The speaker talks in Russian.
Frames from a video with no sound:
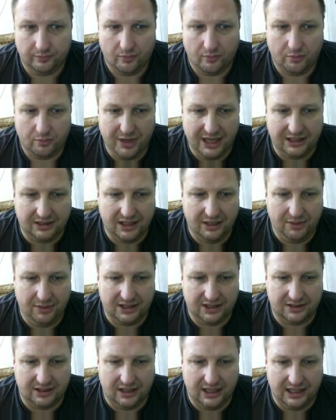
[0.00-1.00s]
Пятое
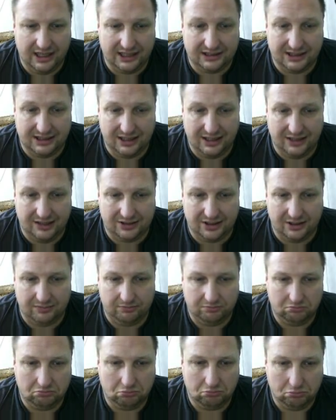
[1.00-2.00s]
место. А я старался.
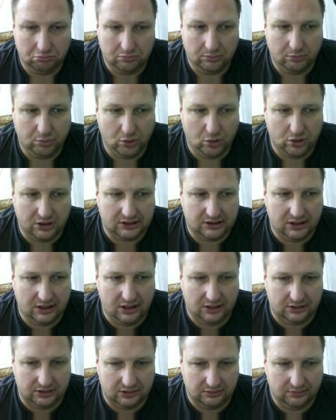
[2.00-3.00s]
Плохо
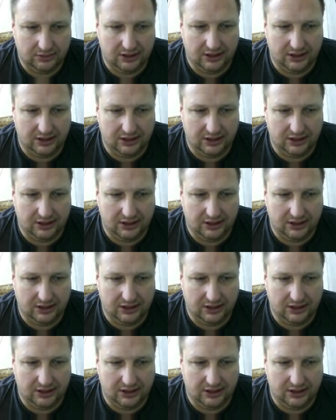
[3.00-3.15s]
старался.